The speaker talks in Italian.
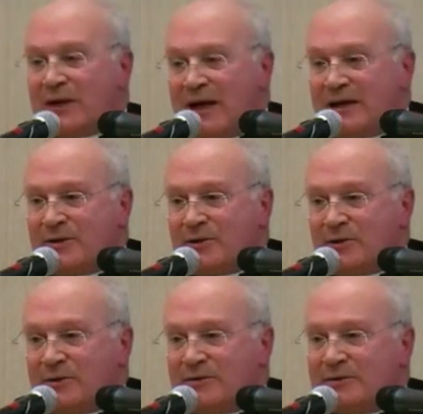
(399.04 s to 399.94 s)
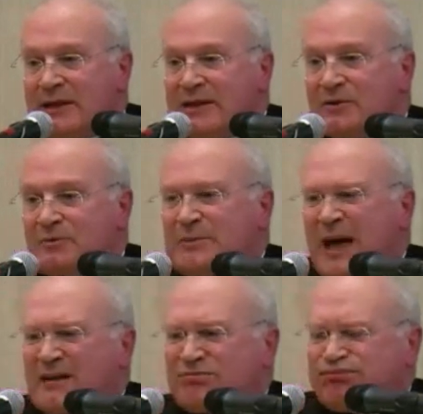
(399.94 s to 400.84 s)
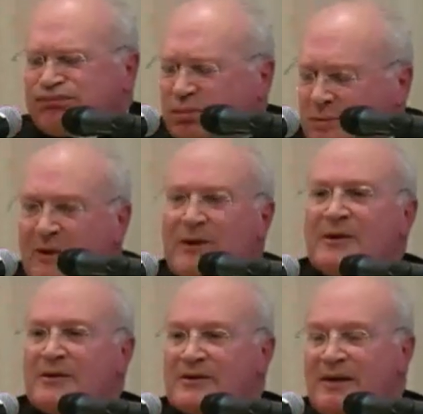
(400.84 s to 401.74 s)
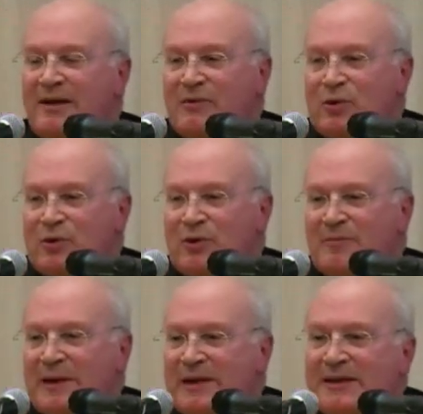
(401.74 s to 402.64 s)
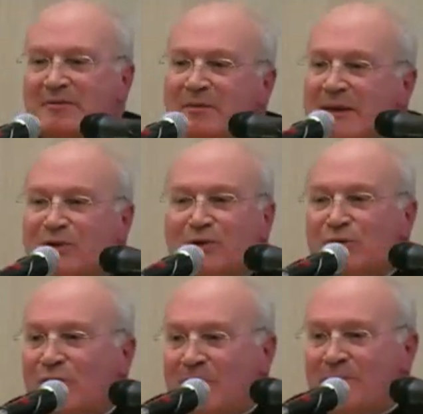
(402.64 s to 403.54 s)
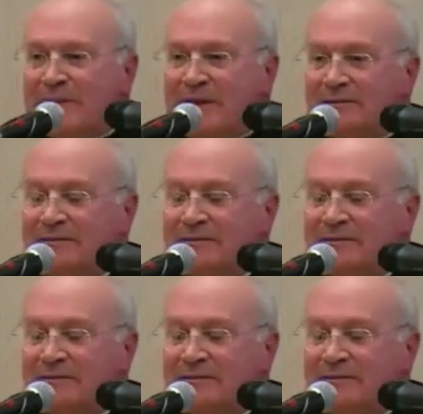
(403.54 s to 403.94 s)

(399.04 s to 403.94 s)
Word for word: laico, non ha detto ma se lavoro con i preti mi mettono in ombra